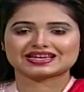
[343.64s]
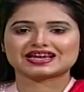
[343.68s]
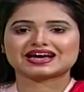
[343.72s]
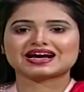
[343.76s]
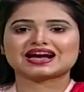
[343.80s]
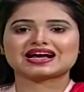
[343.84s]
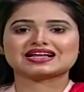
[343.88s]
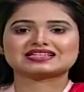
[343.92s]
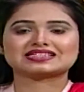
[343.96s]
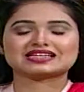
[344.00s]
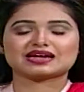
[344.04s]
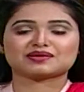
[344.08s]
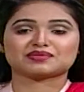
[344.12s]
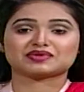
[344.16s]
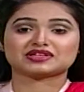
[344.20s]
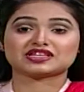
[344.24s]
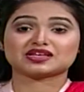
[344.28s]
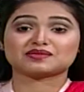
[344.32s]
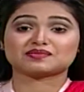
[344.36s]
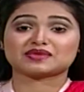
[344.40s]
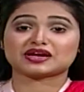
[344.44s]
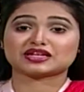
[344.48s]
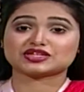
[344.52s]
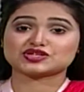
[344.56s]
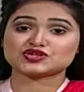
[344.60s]
আজ
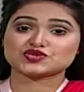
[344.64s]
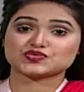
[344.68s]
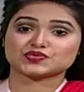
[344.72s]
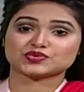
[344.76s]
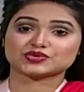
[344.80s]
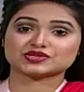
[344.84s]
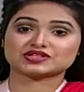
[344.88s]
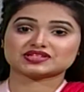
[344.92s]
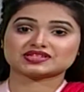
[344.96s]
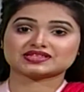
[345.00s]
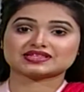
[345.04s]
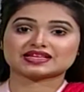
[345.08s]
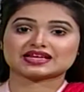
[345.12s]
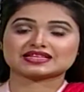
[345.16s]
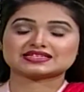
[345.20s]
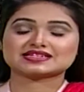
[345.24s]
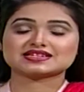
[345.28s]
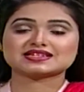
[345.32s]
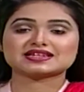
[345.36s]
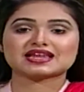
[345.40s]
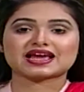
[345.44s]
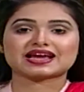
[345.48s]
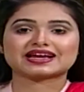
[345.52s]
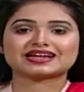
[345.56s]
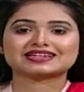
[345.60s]
আমাদের মাঝে উপস্থিত
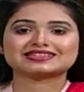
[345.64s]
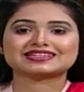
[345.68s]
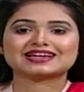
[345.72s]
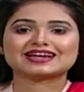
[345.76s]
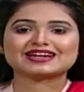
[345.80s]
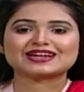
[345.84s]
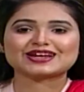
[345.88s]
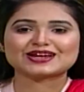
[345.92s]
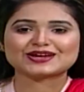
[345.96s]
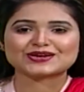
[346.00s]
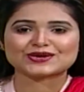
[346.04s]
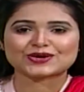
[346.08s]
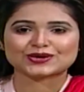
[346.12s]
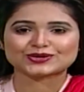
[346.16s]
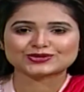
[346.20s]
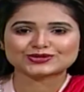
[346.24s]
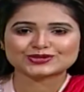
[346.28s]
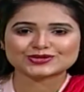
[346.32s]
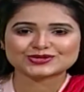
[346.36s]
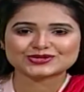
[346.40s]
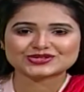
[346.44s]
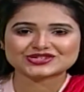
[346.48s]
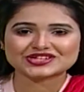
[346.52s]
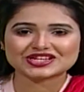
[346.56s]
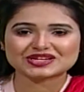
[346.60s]
আছেন একাধারে
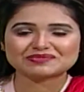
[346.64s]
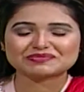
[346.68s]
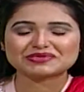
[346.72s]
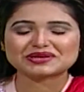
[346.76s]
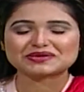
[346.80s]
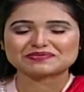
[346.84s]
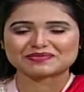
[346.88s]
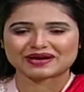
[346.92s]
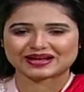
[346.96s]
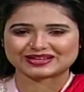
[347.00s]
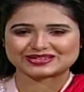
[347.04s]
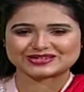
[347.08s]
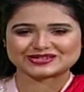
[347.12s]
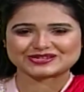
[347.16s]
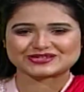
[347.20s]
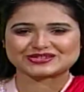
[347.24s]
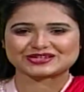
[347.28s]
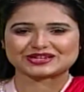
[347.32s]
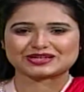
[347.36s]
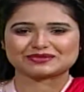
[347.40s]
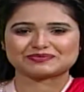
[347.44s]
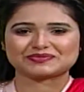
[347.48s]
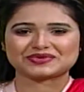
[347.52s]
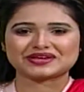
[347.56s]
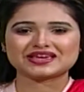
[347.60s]
রন্ধনশিল্পী বাচিক
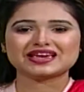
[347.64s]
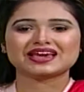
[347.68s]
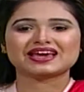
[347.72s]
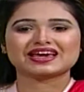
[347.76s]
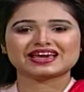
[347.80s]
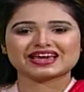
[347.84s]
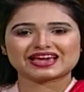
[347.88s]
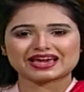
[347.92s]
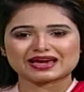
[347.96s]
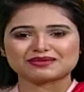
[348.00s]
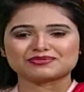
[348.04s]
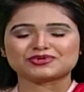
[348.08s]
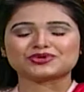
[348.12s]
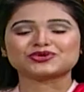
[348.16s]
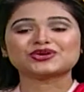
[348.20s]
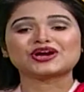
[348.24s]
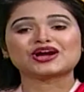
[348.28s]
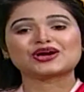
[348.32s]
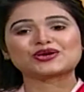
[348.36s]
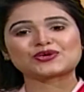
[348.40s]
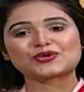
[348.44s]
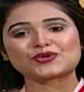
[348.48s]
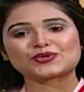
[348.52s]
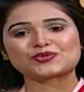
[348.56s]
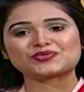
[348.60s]
শিল্পী এবং
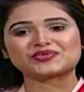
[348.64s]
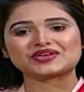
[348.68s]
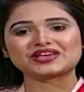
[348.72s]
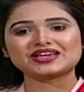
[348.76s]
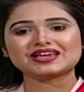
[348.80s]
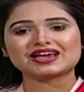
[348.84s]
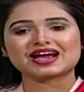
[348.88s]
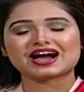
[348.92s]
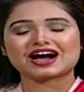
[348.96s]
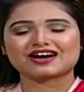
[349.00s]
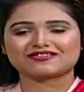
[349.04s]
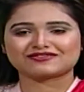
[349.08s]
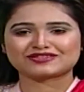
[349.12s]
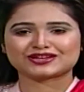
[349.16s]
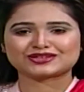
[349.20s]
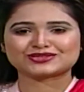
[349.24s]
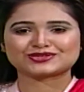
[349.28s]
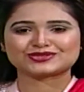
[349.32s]
কবি আফলাতুন